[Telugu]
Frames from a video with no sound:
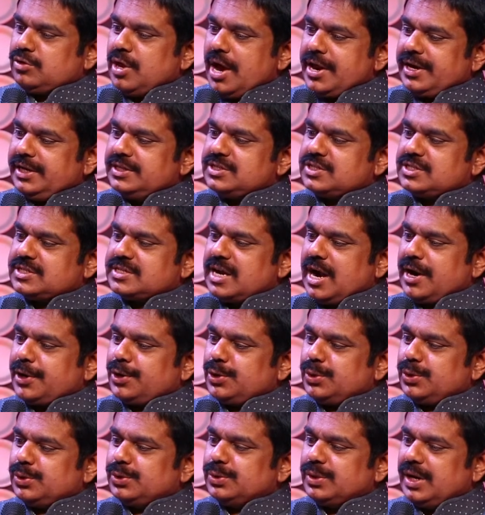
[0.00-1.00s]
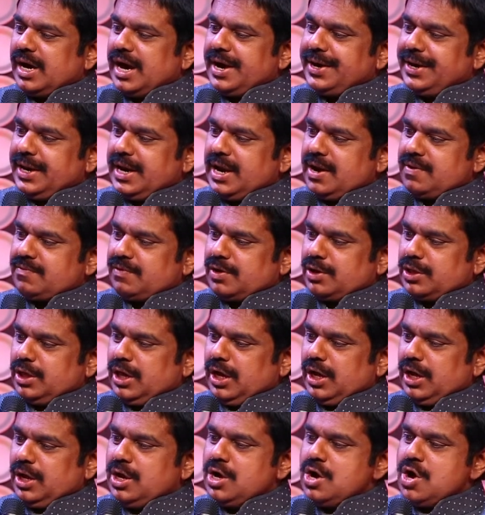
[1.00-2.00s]
ధరిస్తాడు
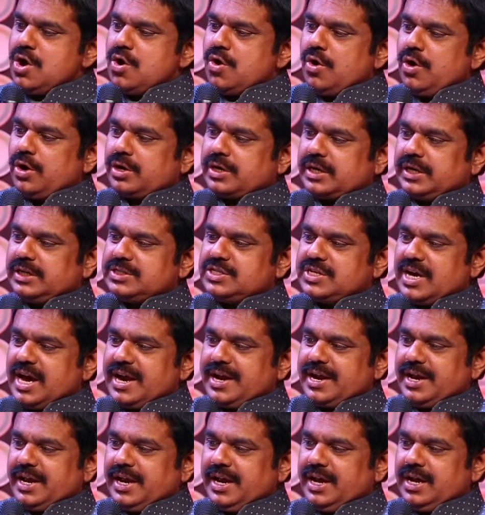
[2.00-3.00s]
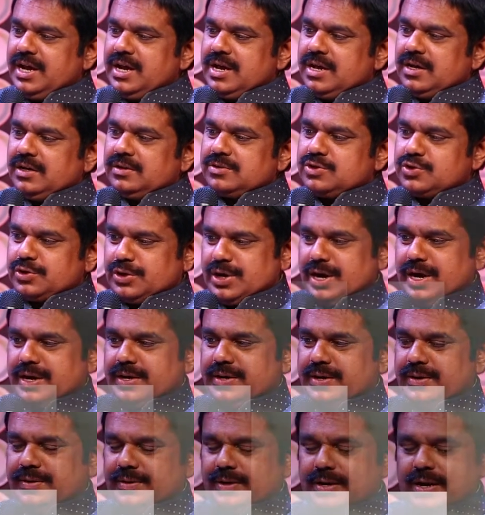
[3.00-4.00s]
అనేటటువంటిది ఒక్కసారి
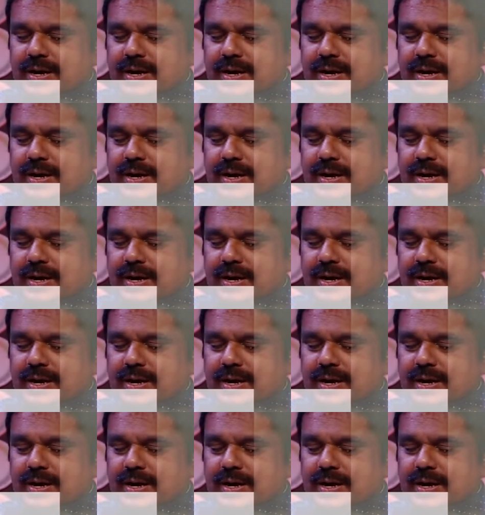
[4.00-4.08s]
చూడండి